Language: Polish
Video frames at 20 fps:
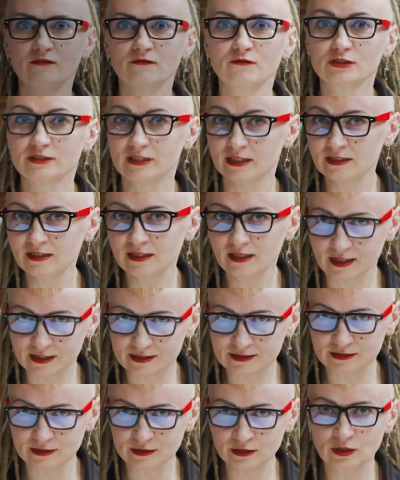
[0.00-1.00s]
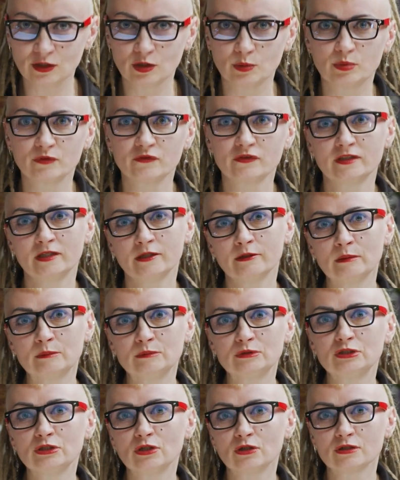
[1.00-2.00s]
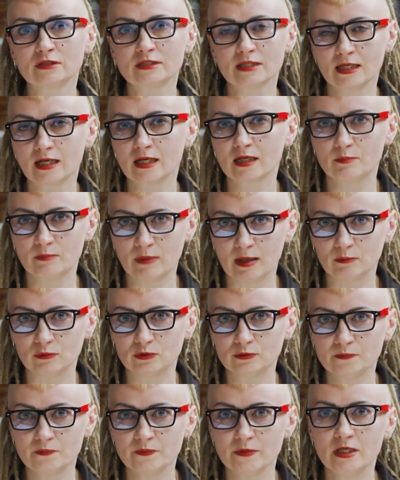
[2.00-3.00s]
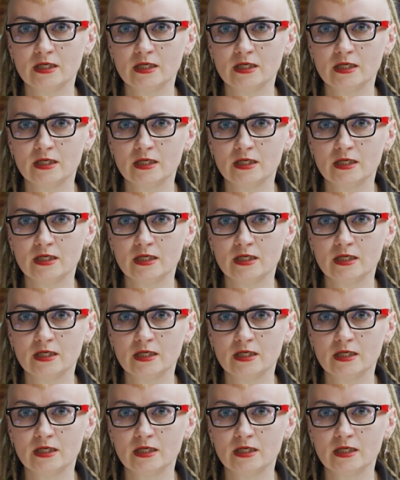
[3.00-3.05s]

W ostatniej lekcji opowiadałam Ci o celach MAMU.